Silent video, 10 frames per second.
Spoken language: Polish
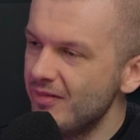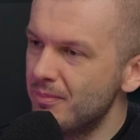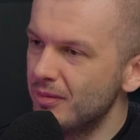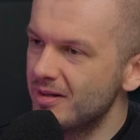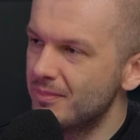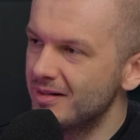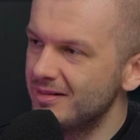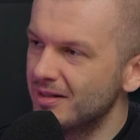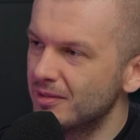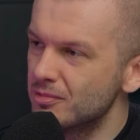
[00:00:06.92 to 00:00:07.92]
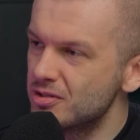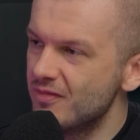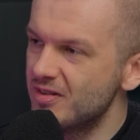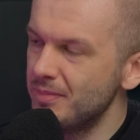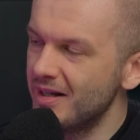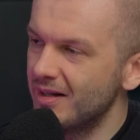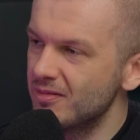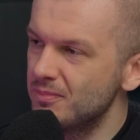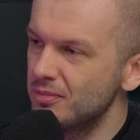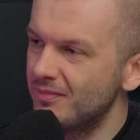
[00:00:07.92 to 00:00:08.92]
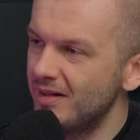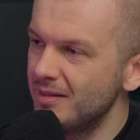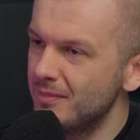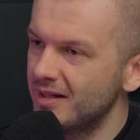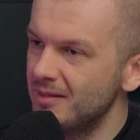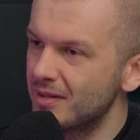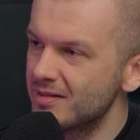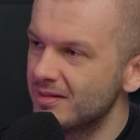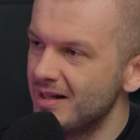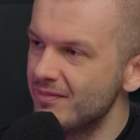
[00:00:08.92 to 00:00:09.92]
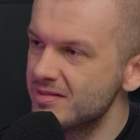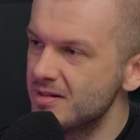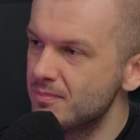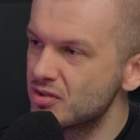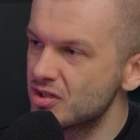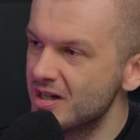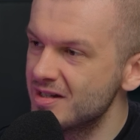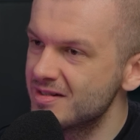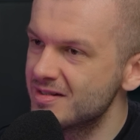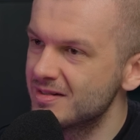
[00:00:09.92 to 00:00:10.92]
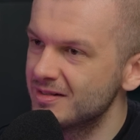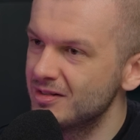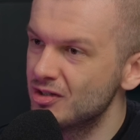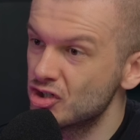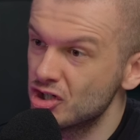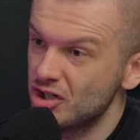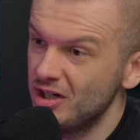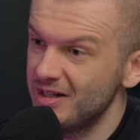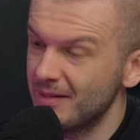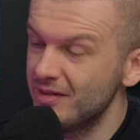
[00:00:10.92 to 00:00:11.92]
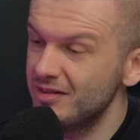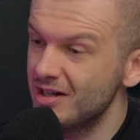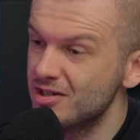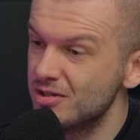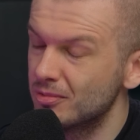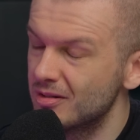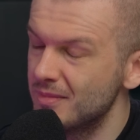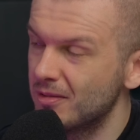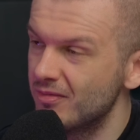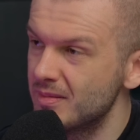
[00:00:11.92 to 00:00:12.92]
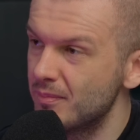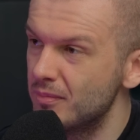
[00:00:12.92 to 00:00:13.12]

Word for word: i w employer brandingu, czyli wspierając budowanie marki pracodawcy przez y, szerzenie tak naprawdę treści, którym jako firma